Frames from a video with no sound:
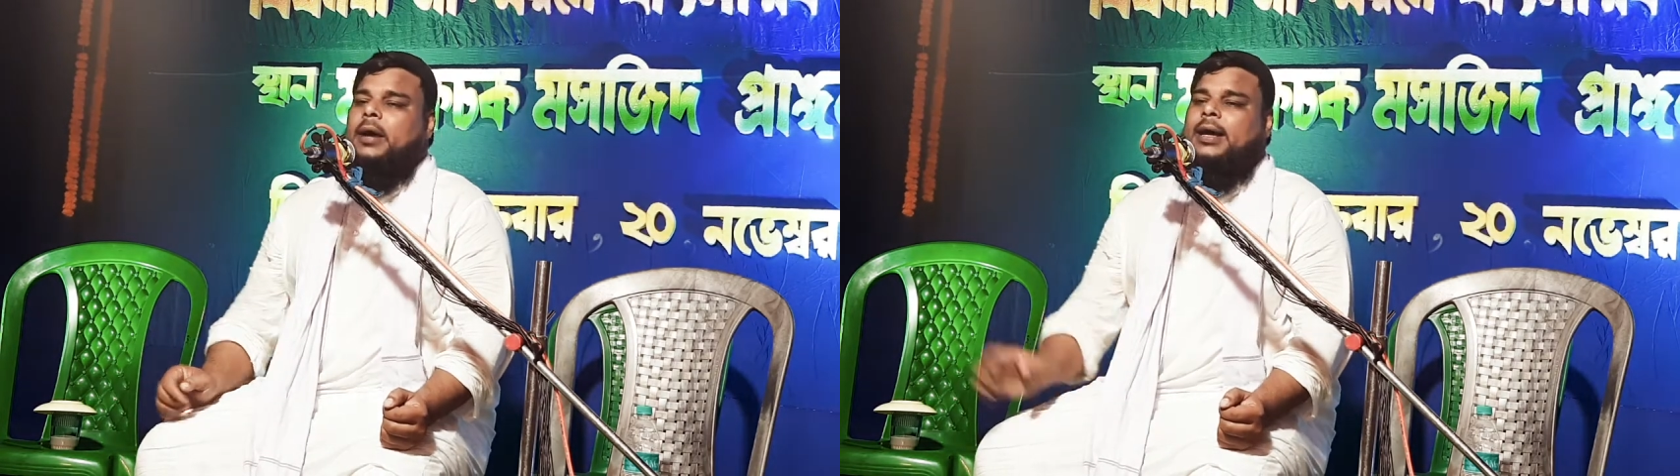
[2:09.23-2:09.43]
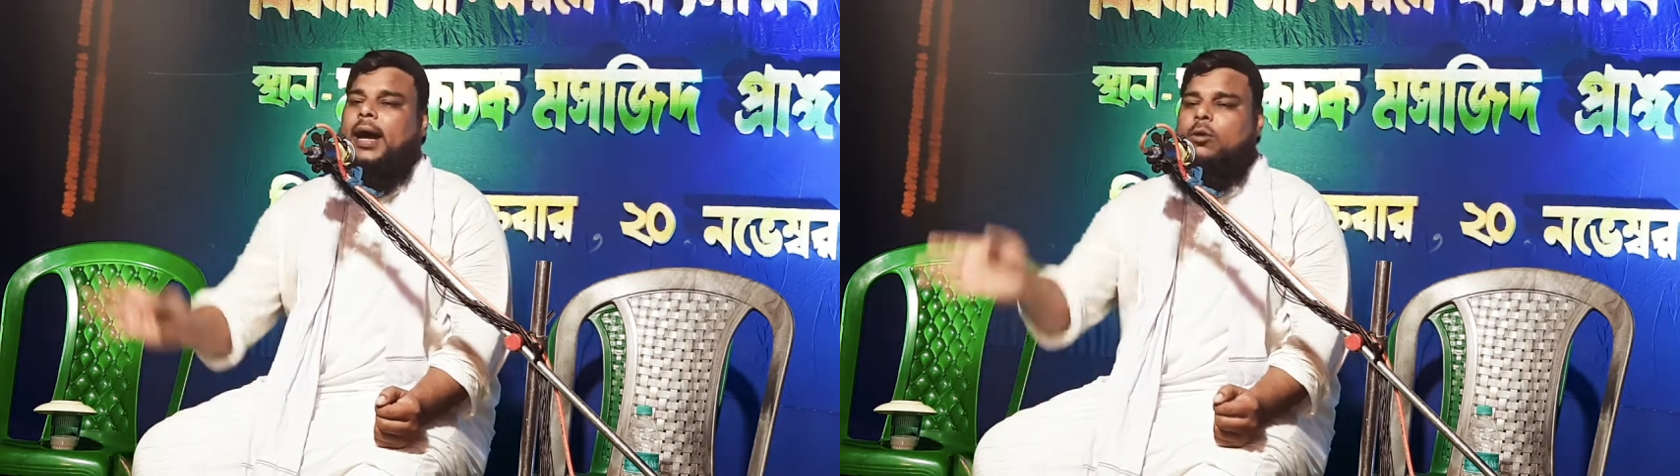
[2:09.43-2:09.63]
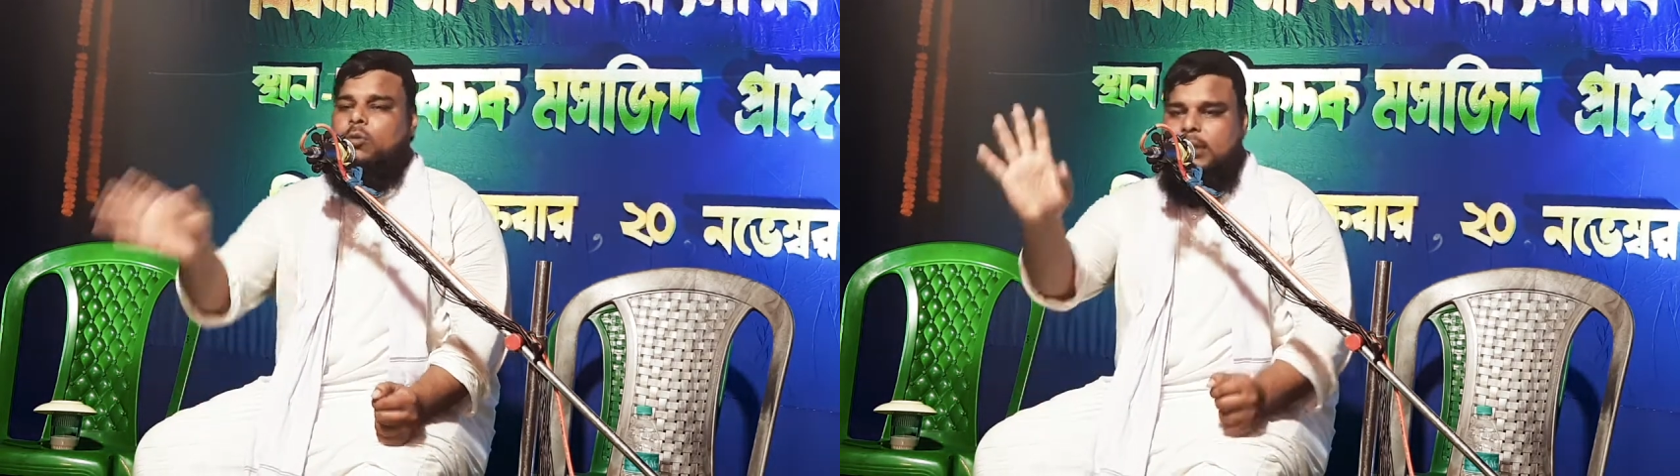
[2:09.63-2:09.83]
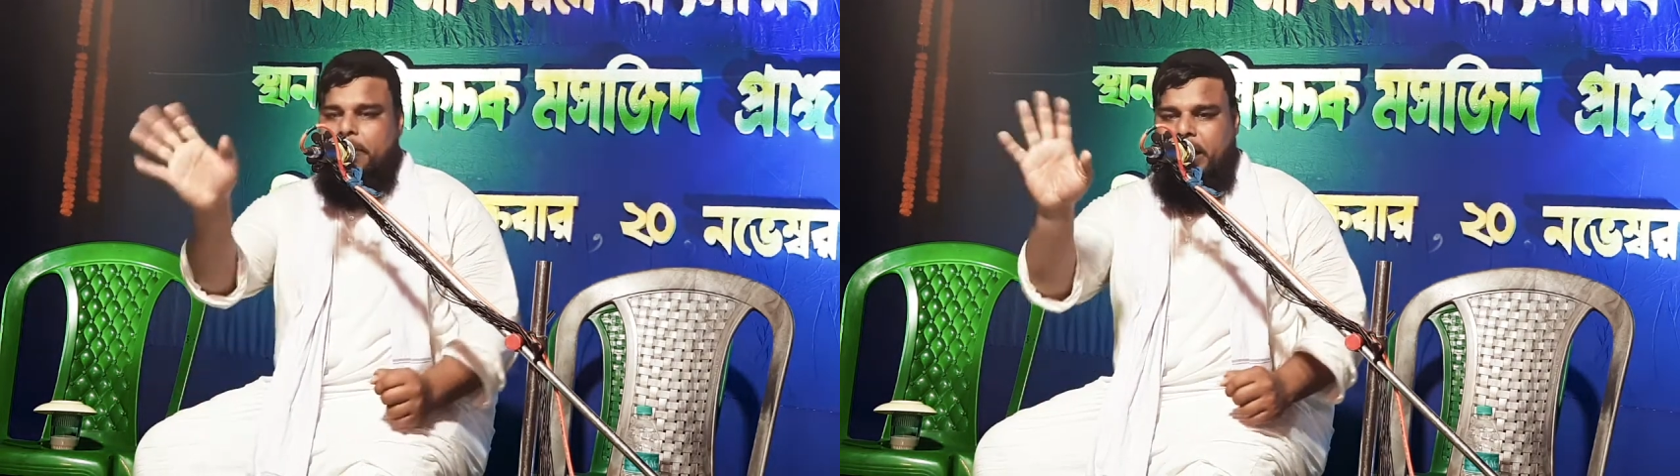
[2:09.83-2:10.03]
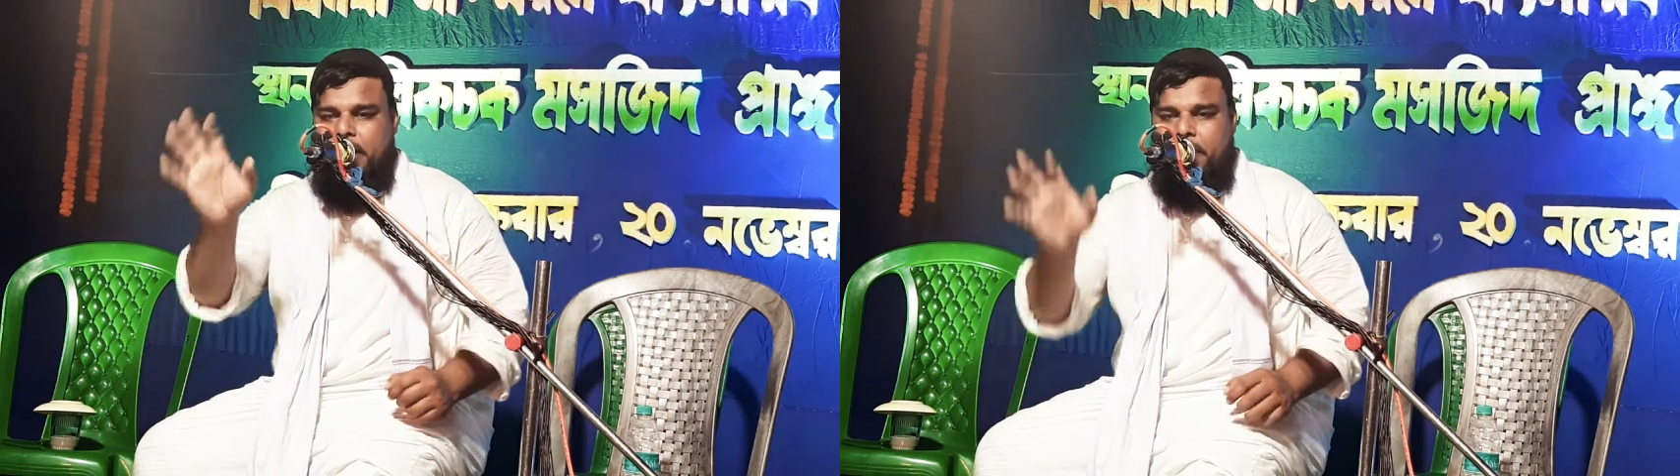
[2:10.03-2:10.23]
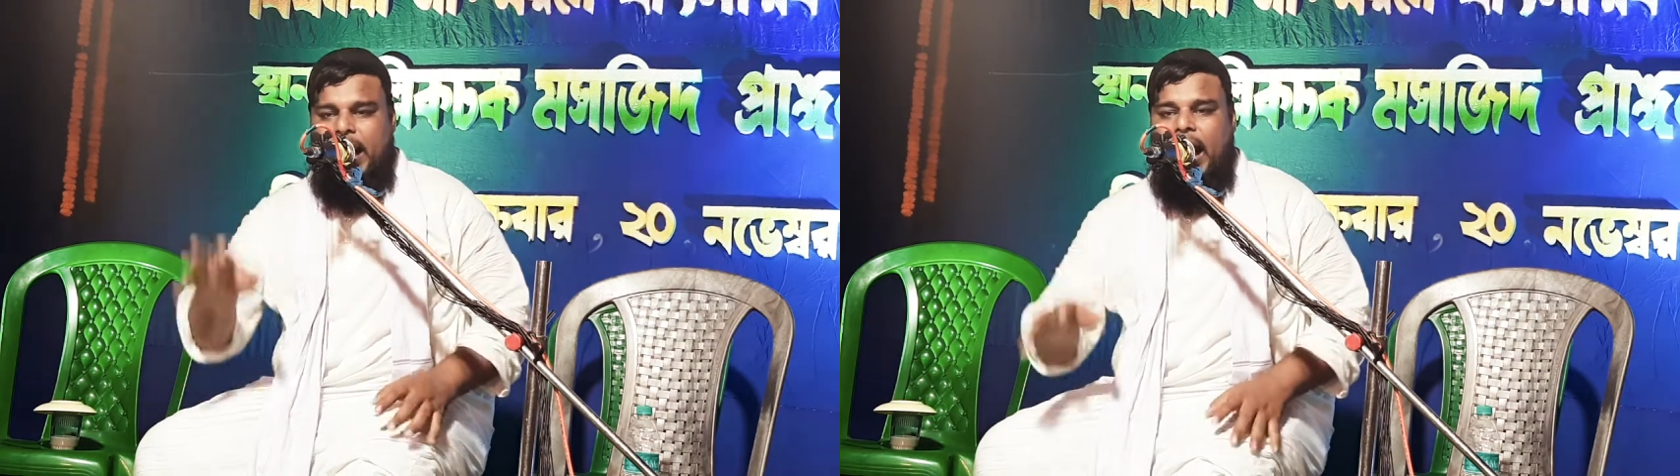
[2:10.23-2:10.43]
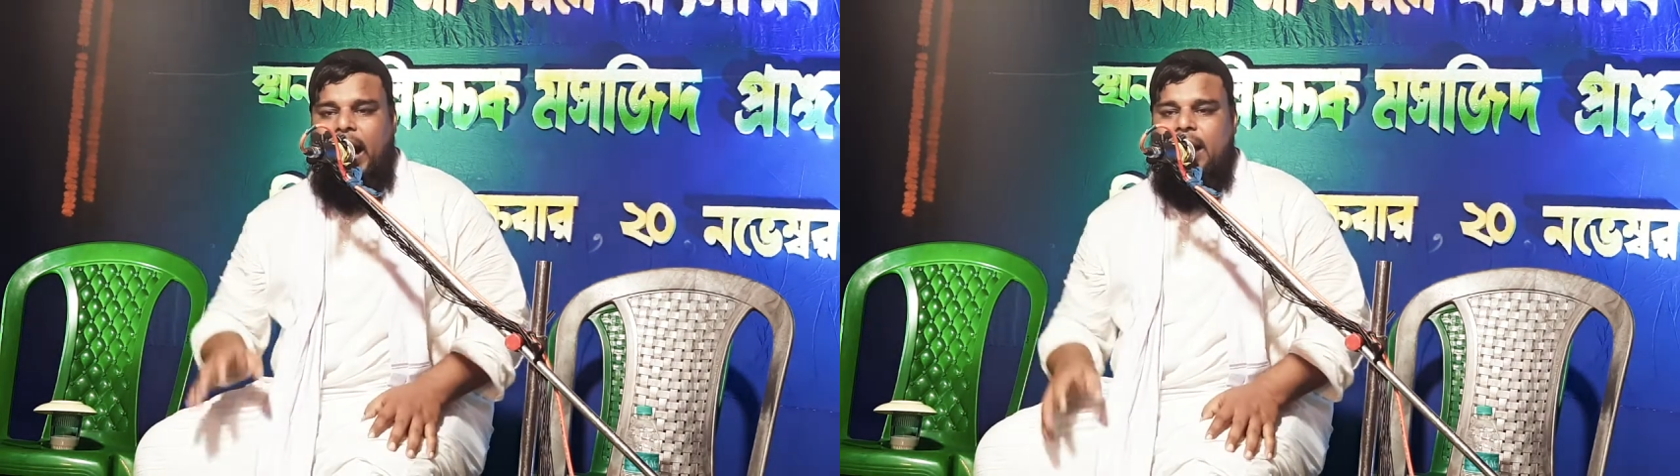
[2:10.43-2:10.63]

আমাকে আর রুখতে পারবে না